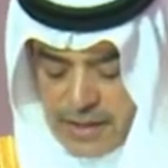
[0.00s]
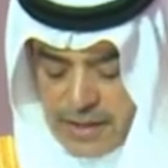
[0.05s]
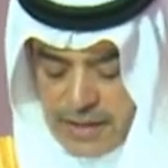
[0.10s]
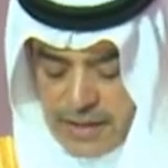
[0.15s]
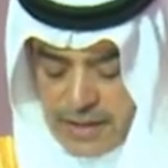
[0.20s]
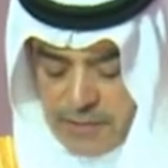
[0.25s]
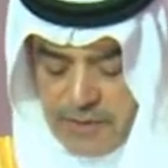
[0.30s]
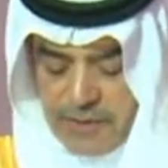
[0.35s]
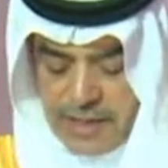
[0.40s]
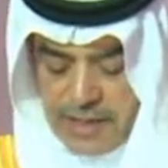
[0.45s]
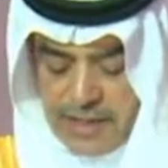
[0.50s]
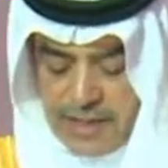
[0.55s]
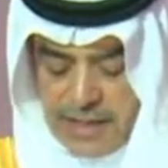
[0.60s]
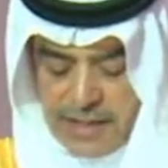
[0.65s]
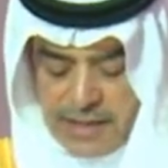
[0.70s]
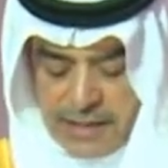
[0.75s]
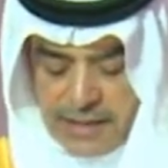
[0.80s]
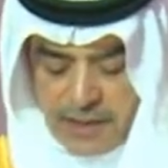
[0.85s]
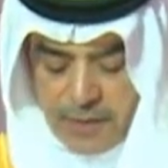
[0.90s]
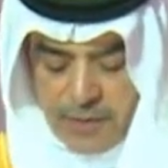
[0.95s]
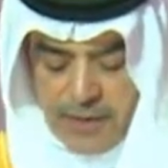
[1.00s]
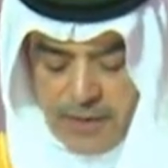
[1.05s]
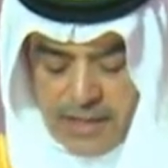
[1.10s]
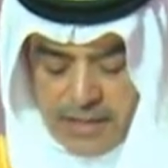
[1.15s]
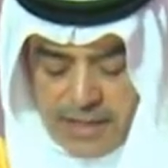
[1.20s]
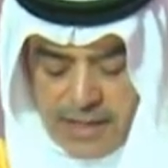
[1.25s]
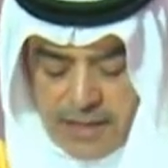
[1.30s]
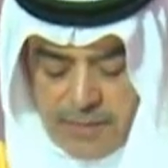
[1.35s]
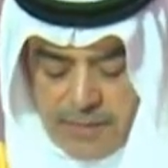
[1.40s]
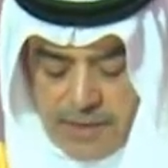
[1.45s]
بقيادتكم
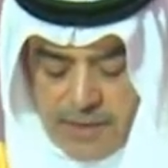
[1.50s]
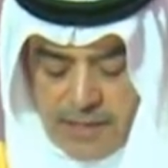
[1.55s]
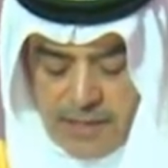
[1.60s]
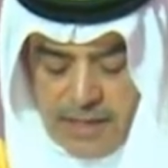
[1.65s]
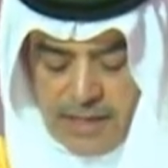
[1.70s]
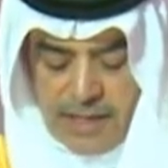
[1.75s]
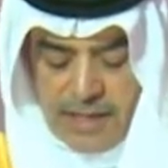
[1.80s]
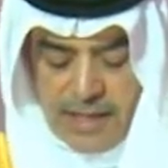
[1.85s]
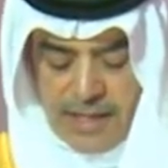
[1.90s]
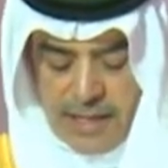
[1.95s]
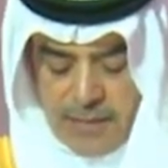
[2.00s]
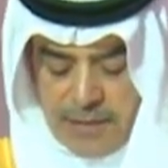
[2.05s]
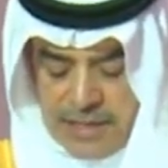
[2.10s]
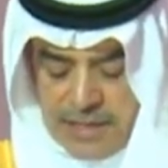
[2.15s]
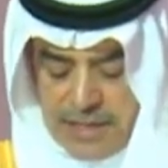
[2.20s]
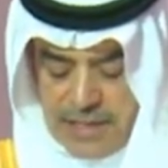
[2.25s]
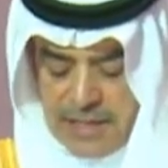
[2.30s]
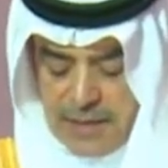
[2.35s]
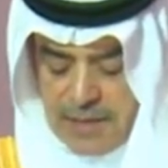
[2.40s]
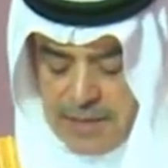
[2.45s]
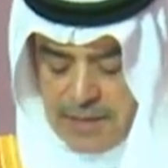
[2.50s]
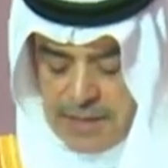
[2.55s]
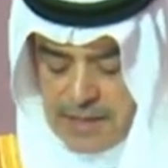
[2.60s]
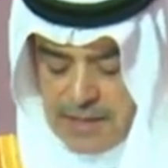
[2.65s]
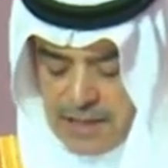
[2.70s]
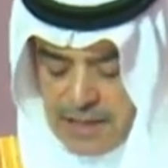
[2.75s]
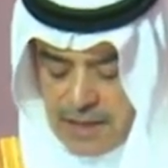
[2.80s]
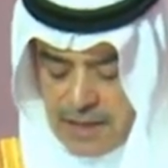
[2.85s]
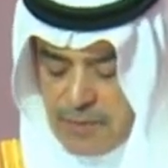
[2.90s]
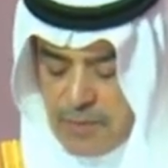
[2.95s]
الحكيمة المزيد من
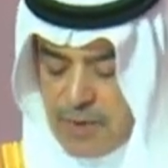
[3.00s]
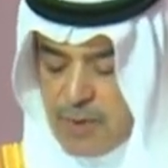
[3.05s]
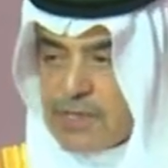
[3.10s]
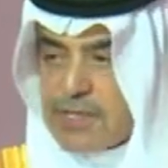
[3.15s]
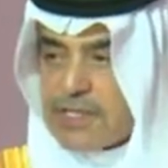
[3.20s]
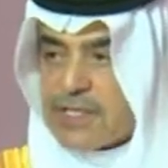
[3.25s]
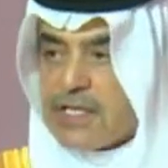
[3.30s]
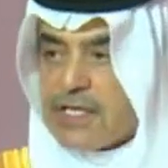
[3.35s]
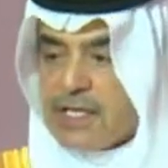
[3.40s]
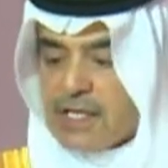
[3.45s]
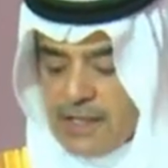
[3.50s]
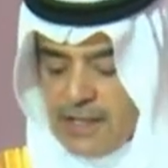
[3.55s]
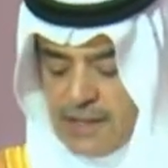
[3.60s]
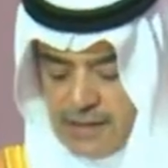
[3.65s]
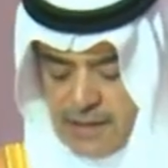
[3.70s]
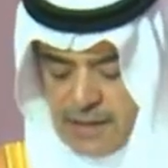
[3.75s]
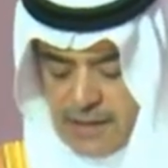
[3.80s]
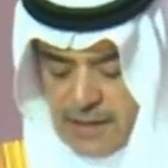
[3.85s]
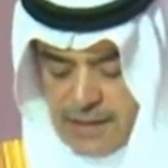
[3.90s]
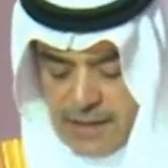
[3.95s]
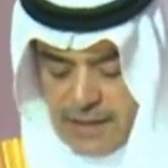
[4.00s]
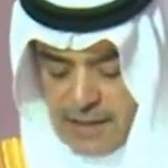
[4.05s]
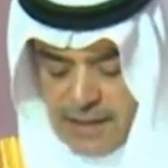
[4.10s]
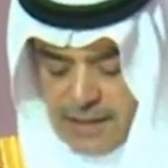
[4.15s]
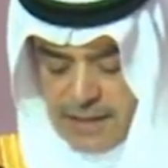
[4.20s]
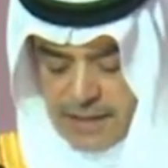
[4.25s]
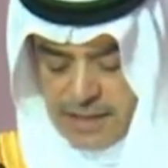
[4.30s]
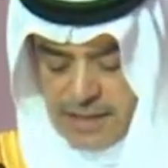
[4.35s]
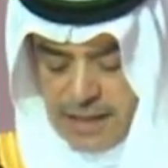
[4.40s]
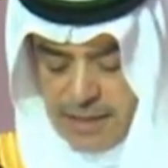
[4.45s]
التقدم والازدهار
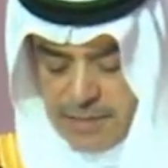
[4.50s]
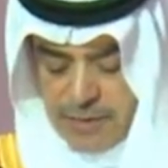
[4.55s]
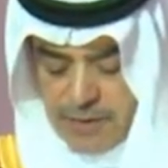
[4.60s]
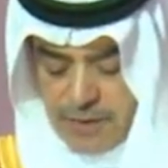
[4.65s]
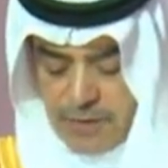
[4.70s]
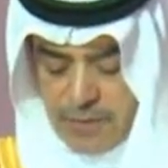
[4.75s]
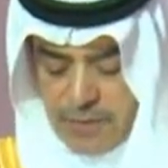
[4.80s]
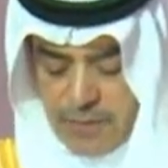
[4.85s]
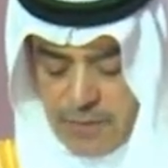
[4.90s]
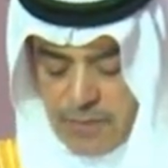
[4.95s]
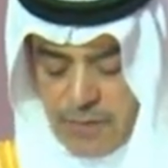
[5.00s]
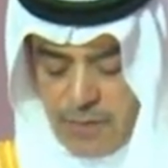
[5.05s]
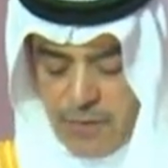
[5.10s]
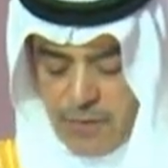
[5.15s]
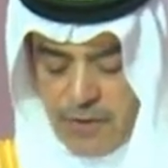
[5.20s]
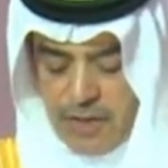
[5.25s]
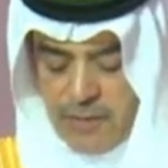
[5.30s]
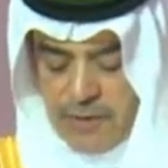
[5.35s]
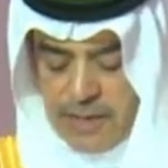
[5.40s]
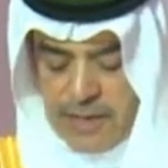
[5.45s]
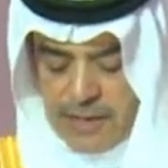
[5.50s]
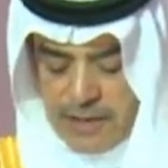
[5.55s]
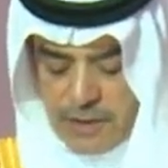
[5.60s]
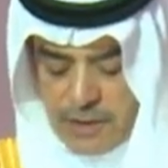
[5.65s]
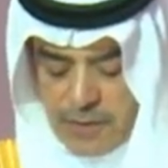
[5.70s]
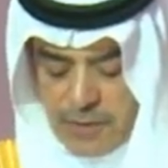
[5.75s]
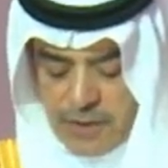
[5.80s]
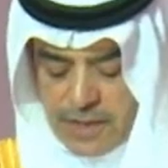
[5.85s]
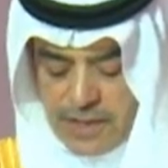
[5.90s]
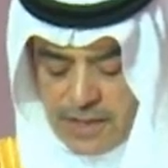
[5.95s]
لشعبكم ولبلدكم
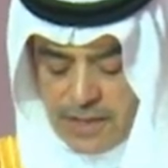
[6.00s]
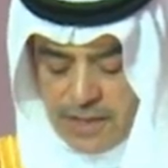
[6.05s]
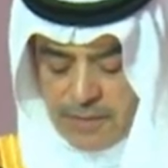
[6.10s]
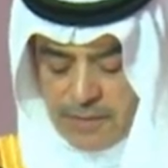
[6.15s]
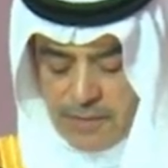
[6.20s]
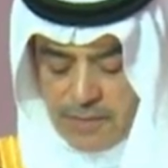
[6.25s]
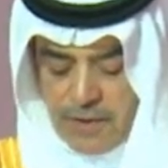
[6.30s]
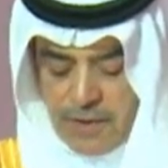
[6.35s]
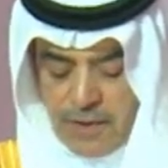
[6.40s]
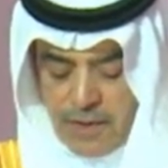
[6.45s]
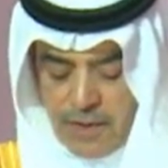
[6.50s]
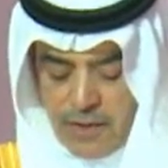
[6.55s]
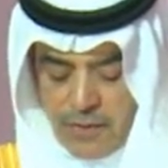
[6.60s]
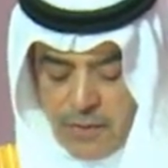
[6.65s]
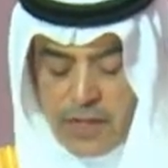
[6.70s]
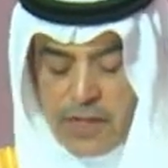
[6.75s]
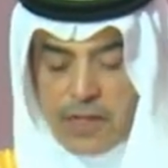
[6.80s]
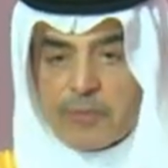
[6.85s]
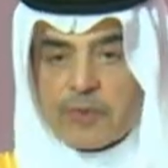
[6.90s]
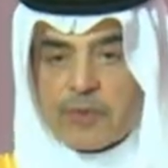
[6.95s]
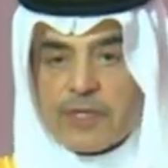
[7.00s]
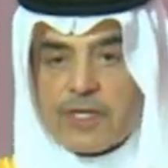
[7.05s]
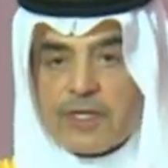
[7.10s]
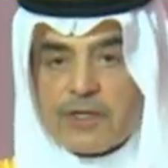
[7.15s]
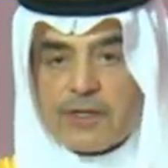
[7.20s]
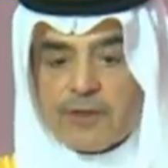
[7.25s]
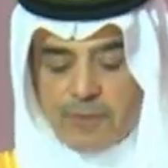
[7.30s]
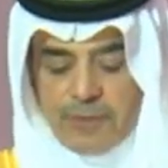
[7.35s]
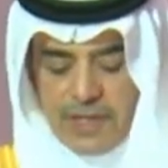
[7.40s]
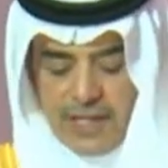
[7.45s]
الكريم وأن
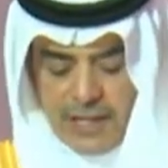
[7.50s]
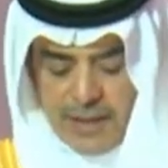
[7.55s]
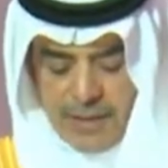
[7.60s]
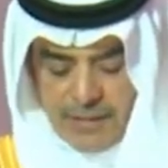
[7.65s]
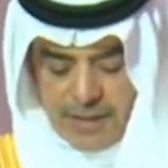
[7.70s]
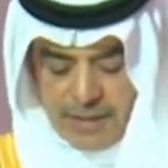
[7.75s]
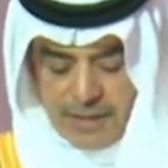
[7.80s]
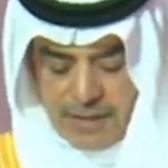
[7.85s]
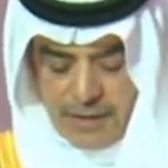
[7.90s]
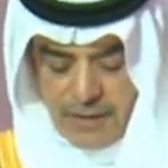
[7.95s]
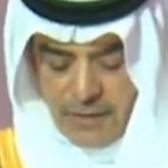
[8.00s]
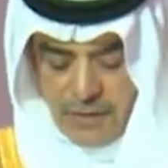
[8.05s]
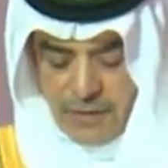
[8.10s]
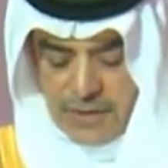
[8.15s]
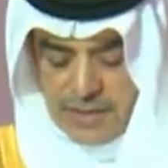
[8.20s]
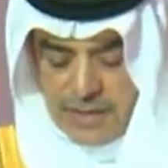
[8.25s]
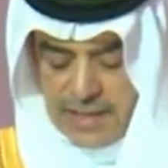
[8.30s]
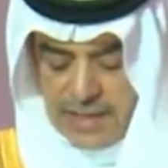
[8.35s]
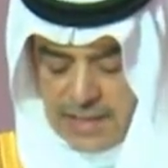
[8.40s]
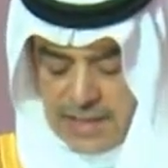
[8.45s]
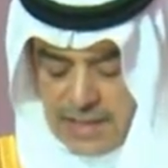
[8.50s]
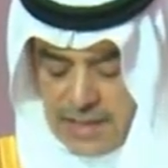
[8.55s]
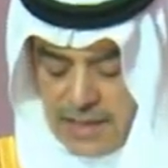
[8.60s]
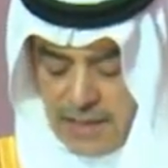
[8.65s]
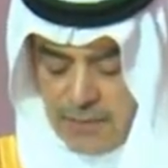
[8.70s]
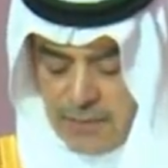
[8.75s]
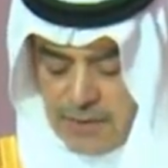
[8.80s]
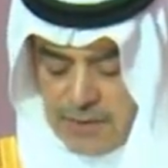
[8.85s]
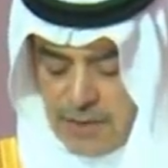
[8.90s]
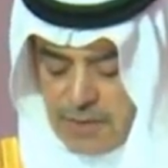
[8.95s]
يبقيكم دعما وسندا
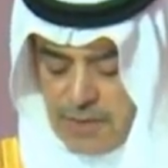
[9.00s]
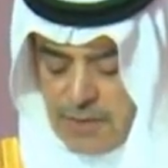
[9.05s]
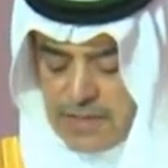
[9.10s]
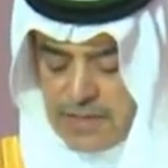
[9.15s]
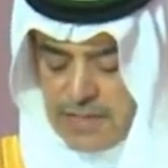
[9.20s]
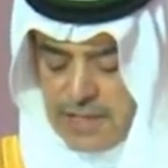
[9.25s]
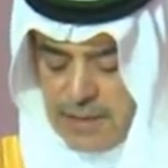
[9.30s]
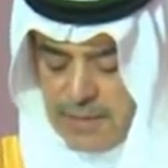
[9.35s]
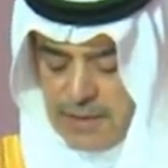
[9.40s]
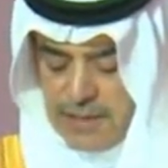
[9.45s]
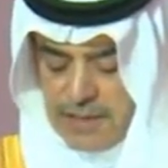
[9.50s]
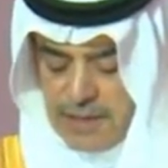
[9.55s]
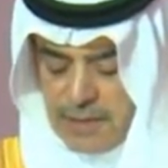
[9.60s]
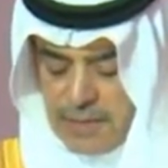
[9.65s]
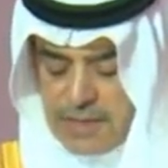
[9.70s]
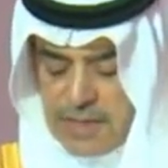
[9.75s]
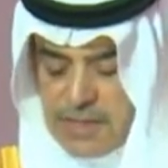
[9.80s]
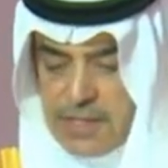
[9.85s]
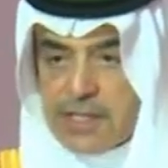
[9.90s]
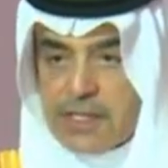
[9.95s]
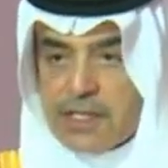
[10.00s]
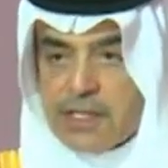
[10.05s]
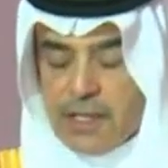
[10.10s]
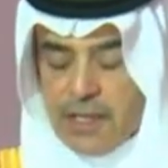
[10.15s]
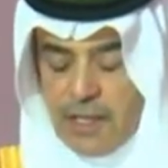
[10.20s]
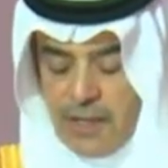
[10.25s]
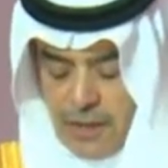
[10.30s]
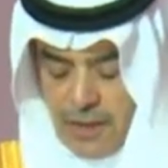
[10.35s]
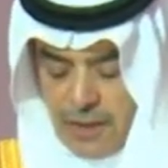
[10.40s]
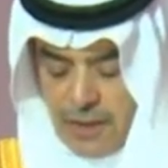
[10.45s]
لأمتكم الإسلامية المجيدة
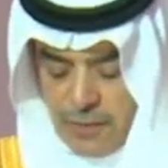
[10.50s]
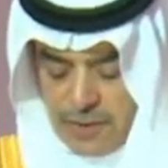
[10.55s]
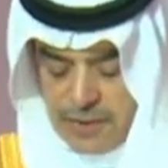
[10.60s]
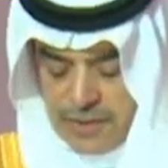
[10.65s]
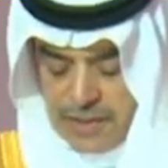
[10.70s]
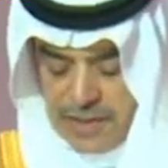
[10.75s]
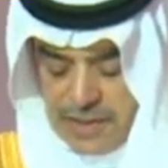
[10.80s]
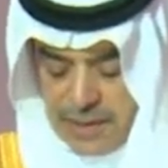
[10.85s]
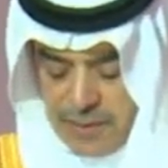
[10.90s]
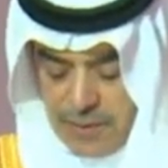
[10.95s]
والسلام على